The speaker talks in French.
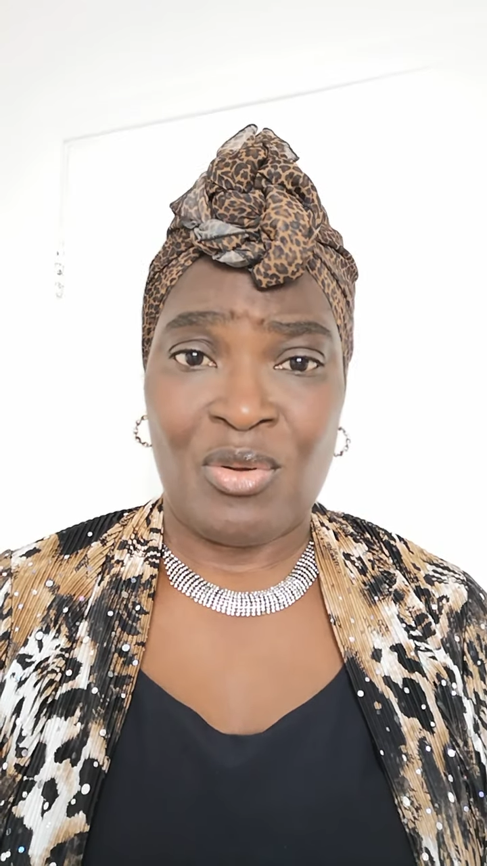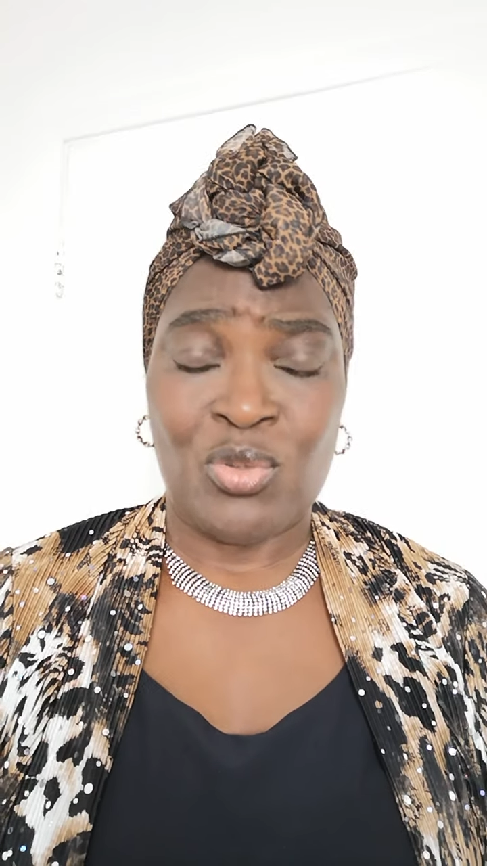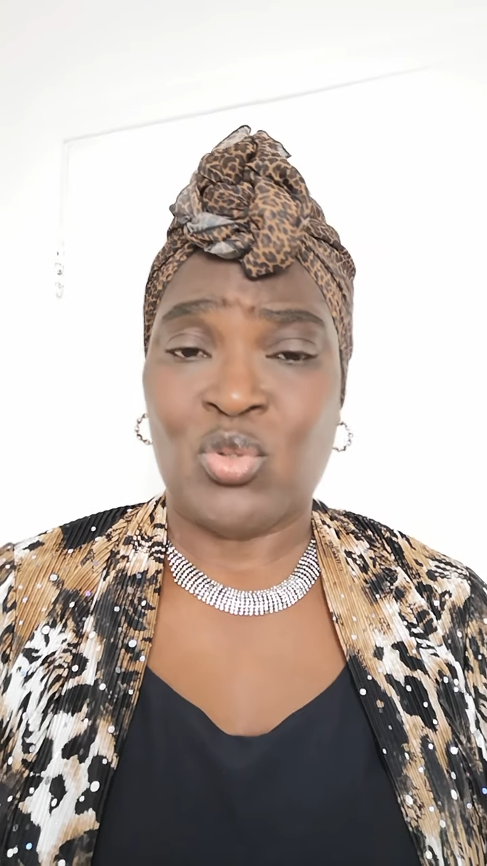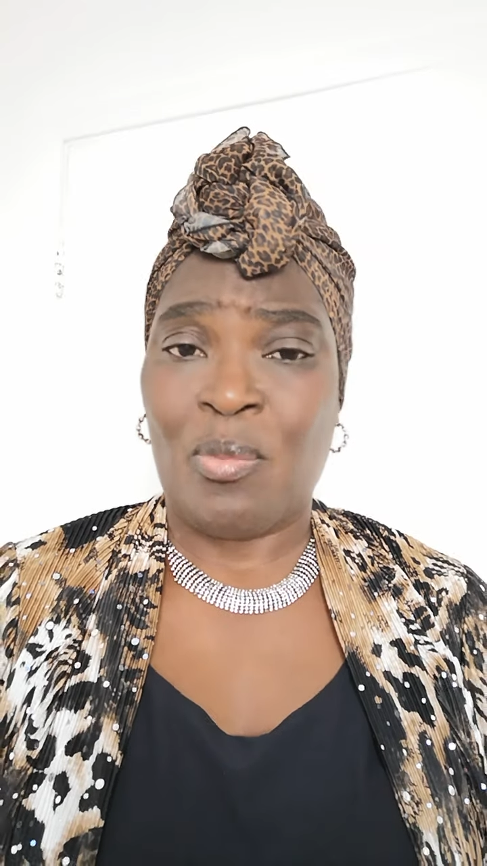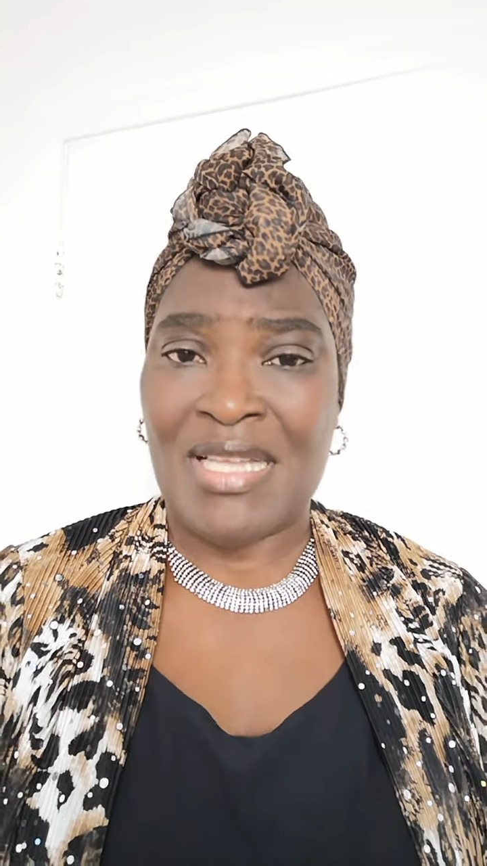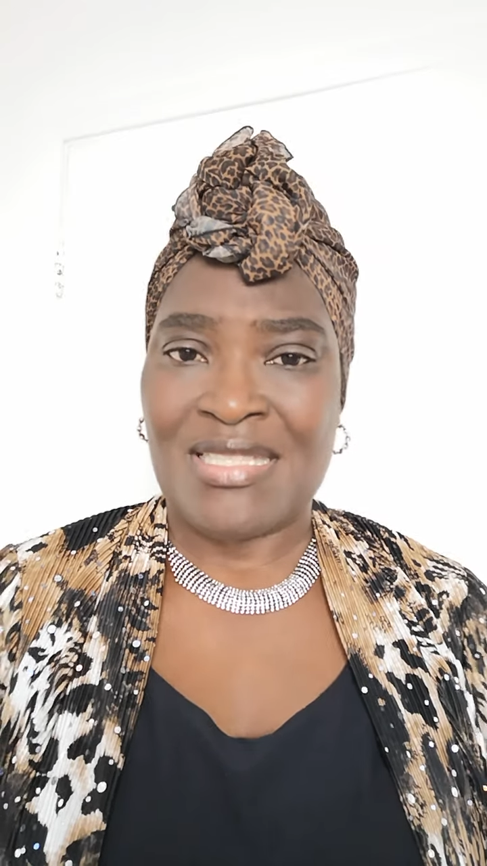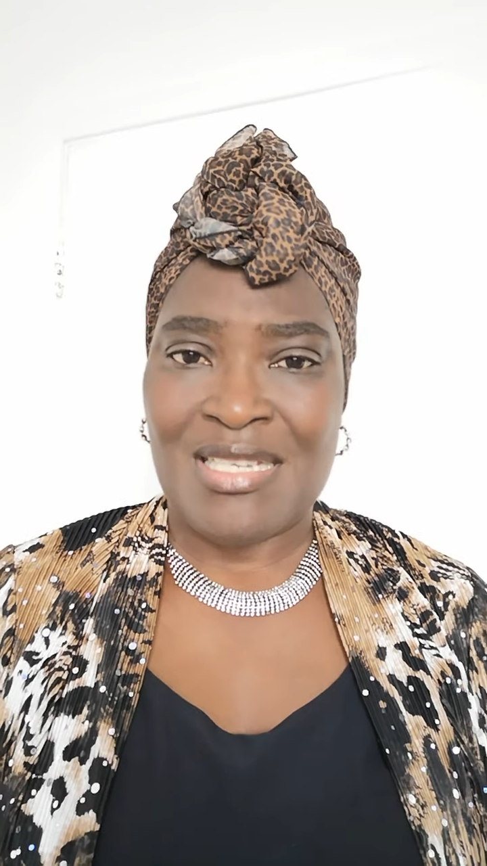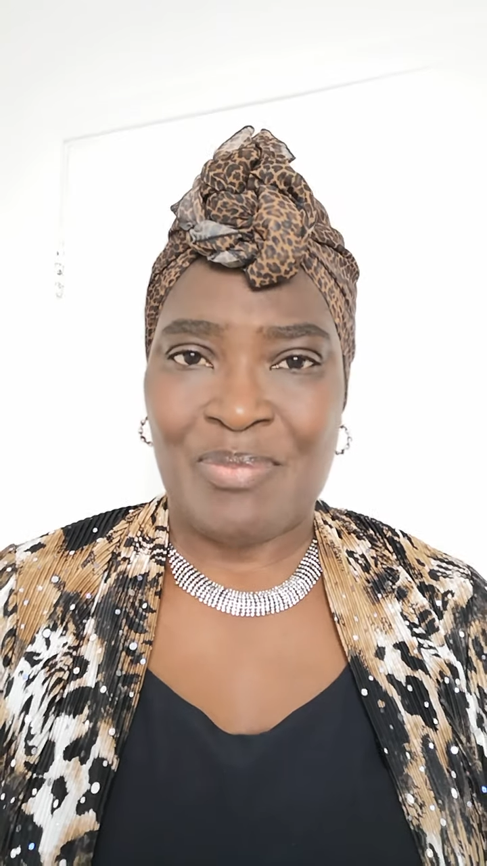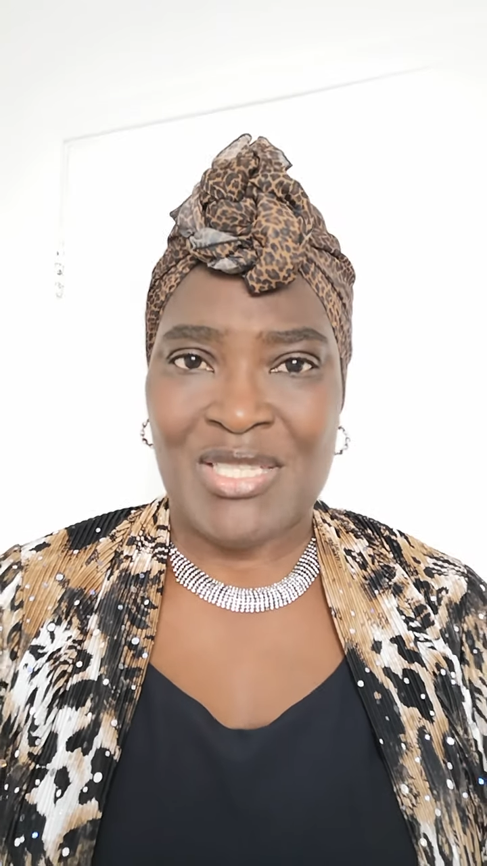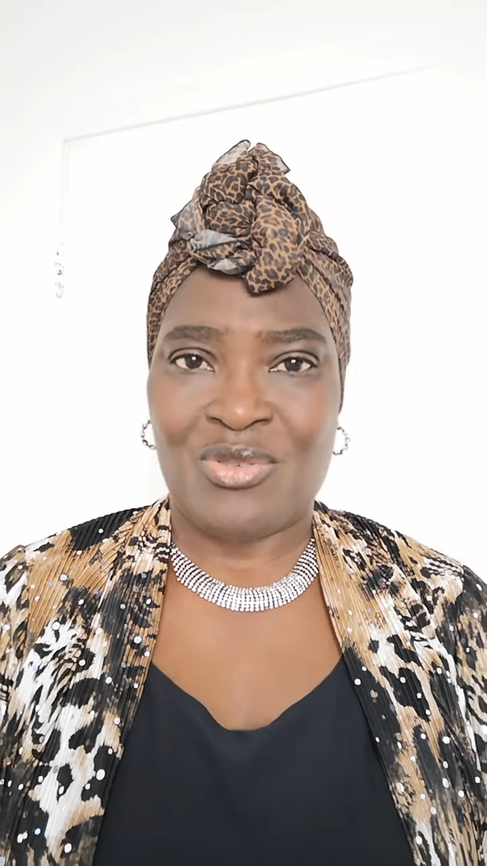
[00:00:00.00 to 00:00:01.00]

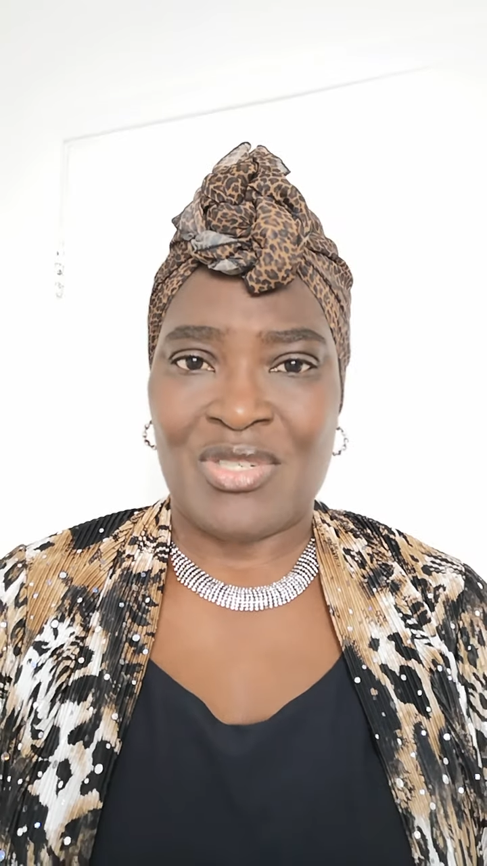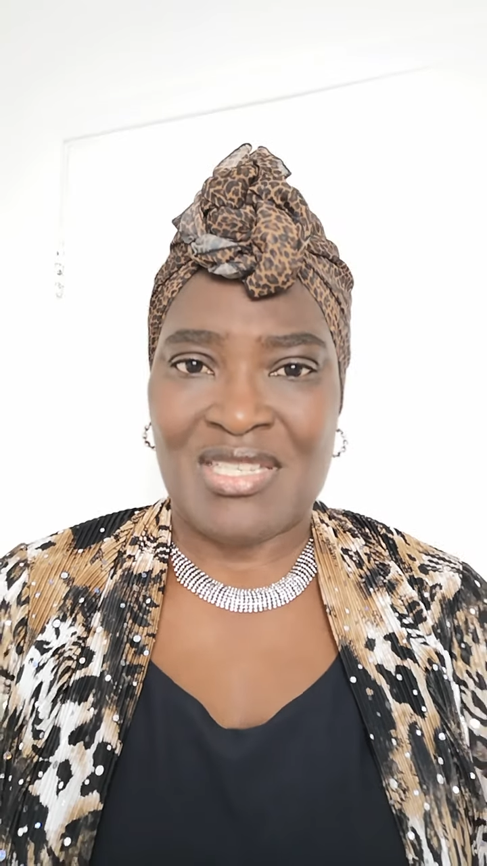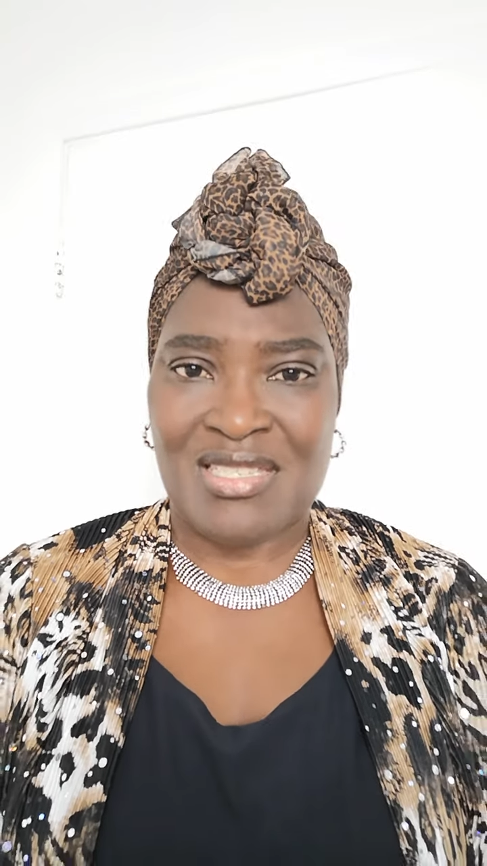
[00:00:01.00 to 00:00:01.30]
automatique parce qu'on est